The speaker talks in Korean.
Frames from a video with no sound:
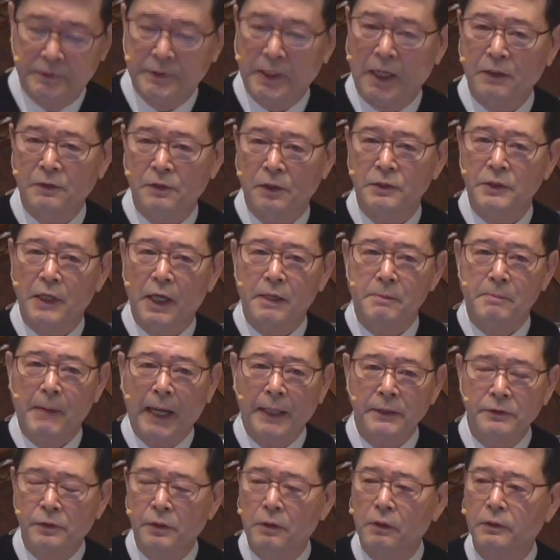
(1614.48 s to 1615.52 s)
제가 그런 얘기
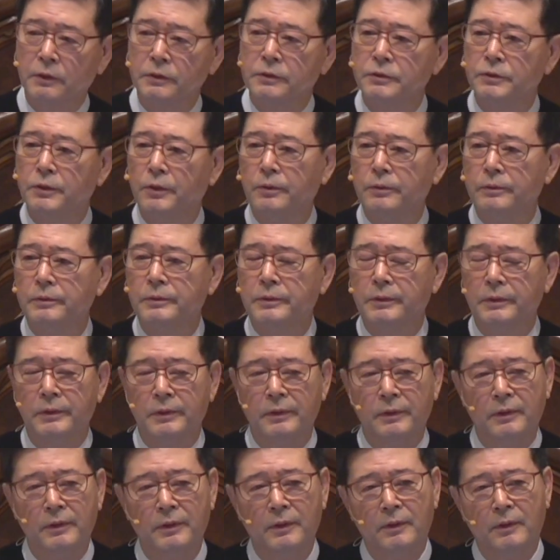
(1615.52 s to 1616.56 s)
많이 들었거든요.
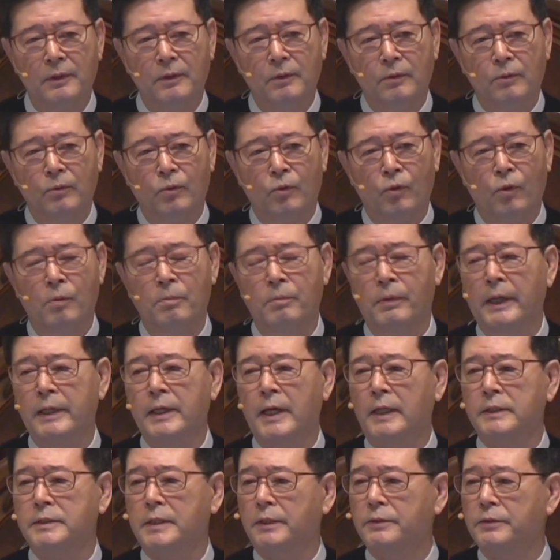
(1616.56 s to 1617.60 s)

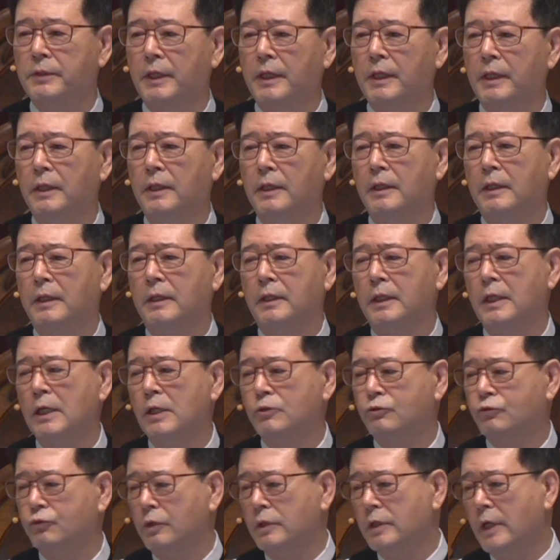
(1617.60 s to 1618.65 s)
공부하는 학생들이
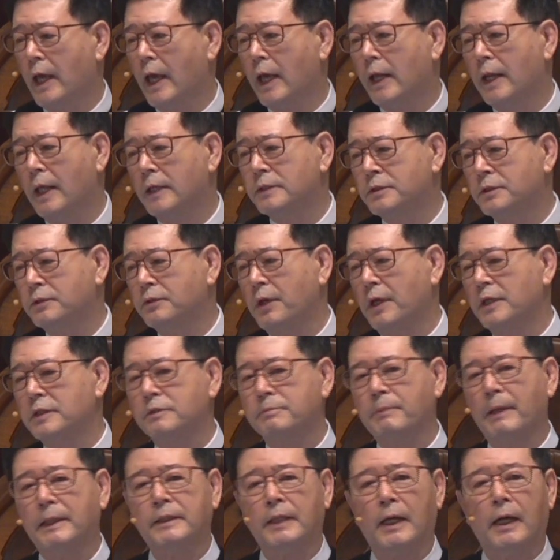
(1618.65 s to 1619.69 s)
일주일 내내
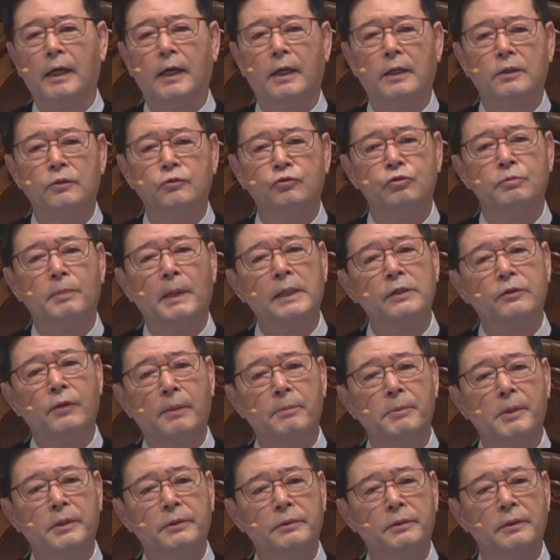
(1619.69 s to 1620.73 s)
스트레스 받다가 주말
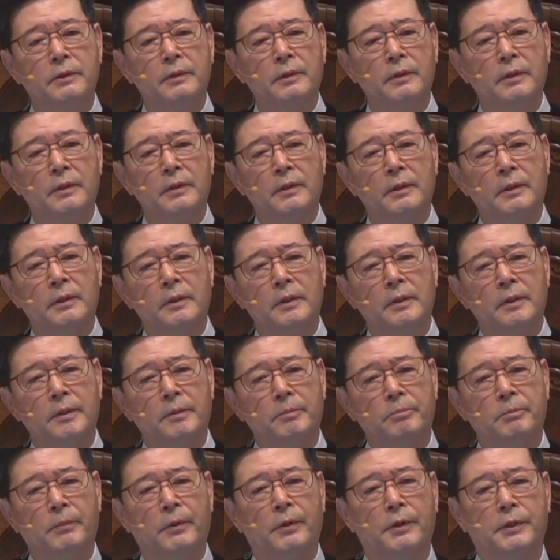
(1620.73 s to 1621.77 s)
되면
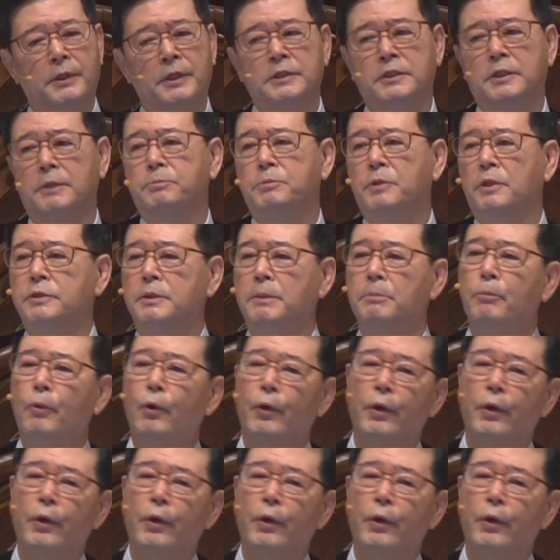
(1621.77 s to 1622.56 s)
뭐 이 집 저 집